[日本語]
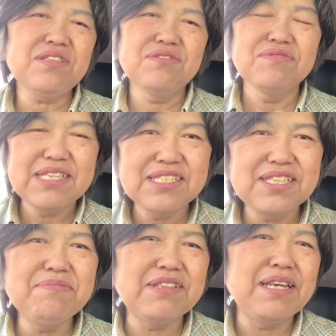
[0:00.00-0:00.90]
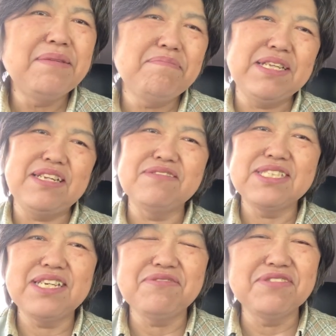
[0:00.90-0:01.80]
挑戦してもね、全く
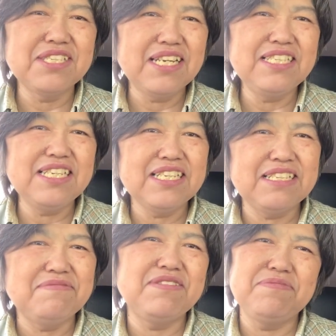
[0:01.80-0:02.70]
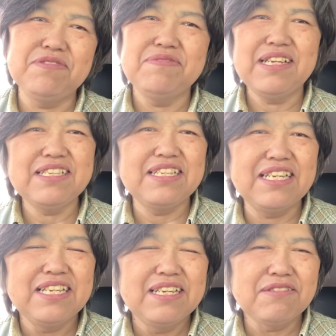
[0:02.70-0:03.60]
成功しないじゃん。自分なんて
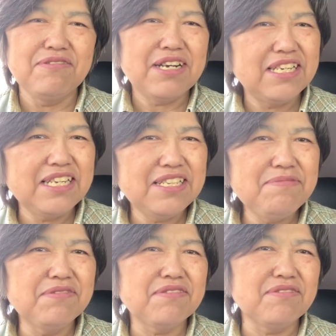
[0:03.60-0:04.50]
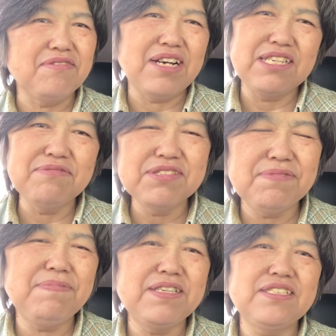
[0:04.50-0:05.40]
ね、5回やっても5回とも
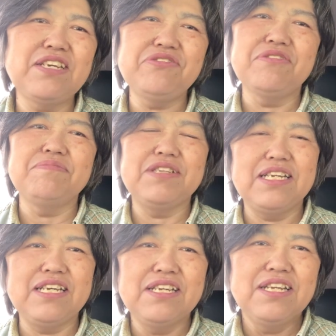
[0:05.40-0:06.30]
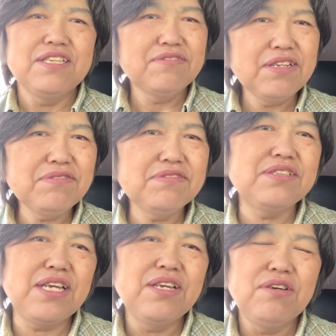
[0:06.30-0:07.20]
失敗しちゃうよ、みたいな。そんな風
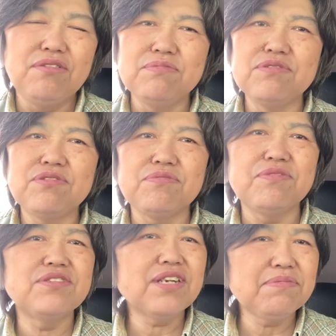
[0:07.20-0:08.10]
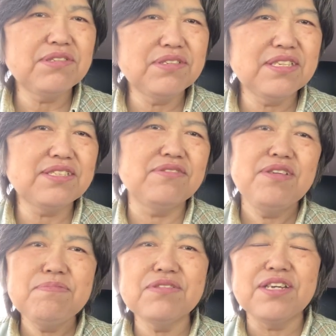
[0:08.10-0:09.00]
にね、思う人もいるかもしれないですけど、
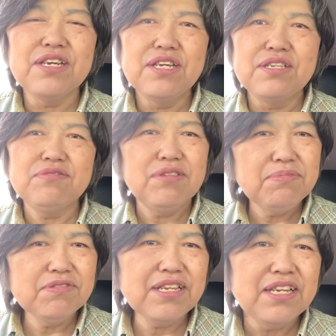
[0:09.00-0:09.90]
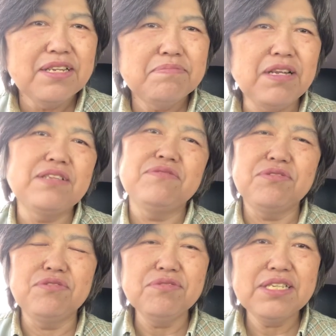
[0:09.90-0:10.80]
でもね、それもね、あの、
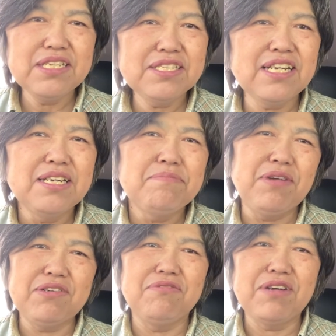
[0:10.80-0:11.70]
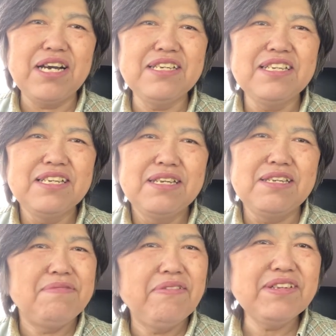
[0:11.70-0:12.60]
挑戦した、まあ、5回、
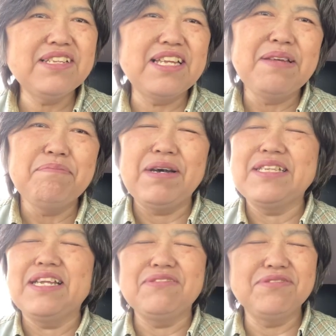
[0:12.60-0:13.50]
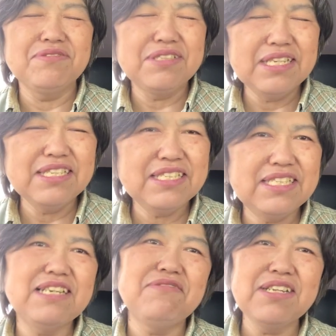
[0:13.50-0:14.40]
今までね、全く挑戦
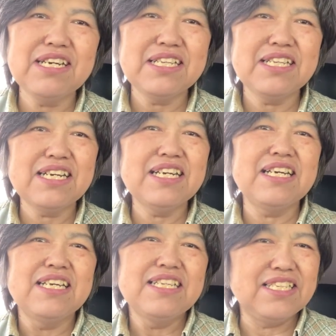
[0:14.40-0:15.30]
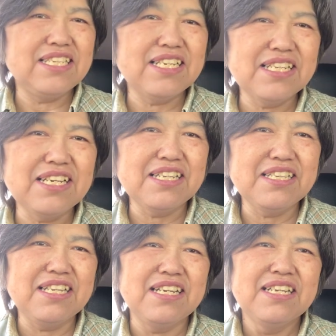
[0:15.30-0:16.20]
してこなかったから自信が
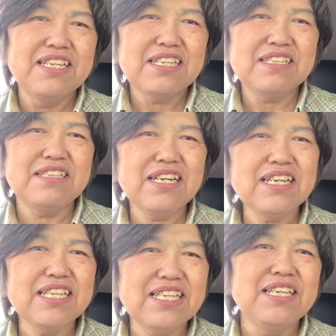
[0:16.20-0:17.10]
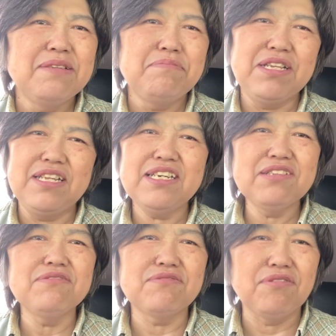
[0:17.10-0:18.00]
た。だからね、まあ、だ
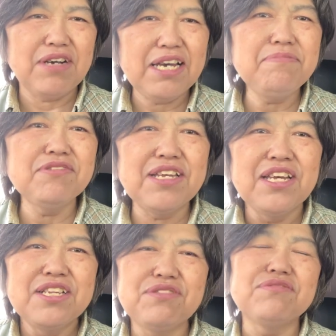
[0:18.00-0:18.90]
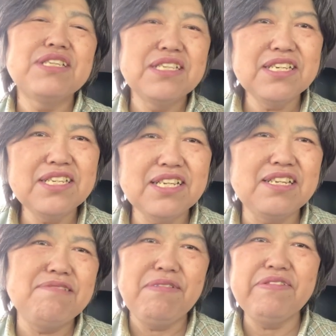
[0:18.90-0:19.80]
けど5回もね、挑戦できたん
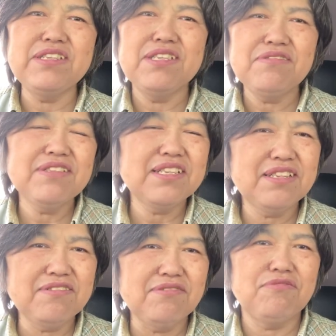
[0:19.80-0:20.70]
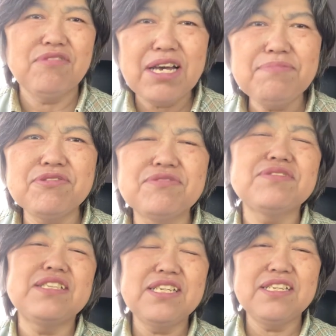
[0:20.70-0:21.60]
で、今までゼロだったのが5回も挑
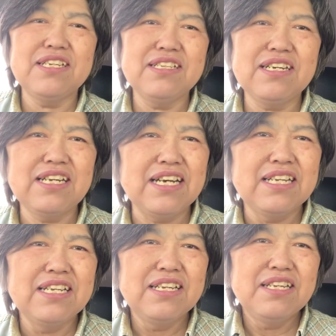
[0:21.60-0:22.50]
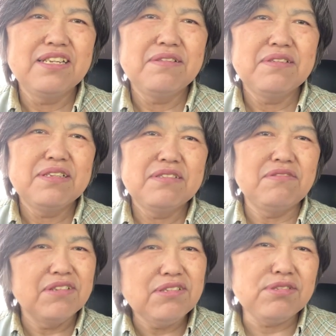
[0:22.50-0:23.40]
戦できたんだから、
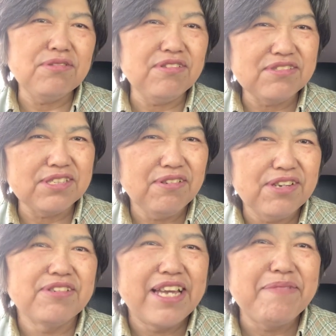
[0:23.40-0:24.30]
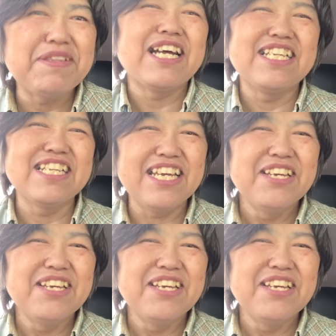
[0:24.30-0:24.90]
俺ってすごいよね、みたいなね。